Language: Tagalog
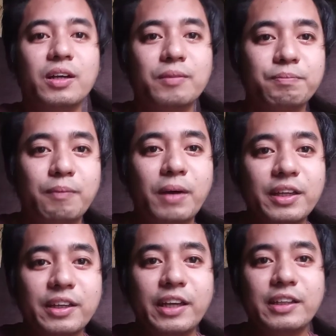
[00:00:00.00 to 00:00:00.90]

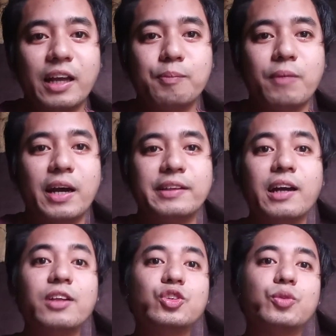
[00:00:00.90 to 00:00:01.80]
pabalikin ang mga
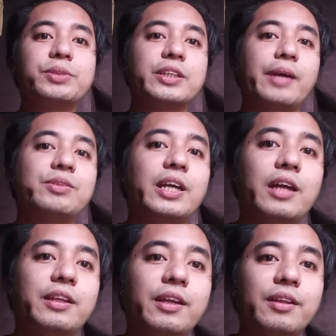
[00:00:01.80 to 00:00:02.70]
nag-unsubscribe sa
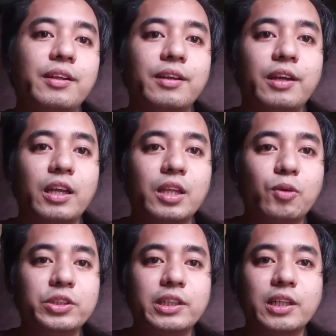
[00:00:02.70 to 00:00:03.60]
atin. Ito
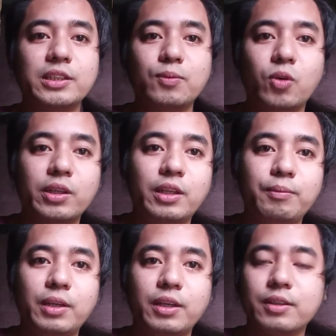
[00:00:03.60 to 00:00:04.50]
po si Kasabuat TV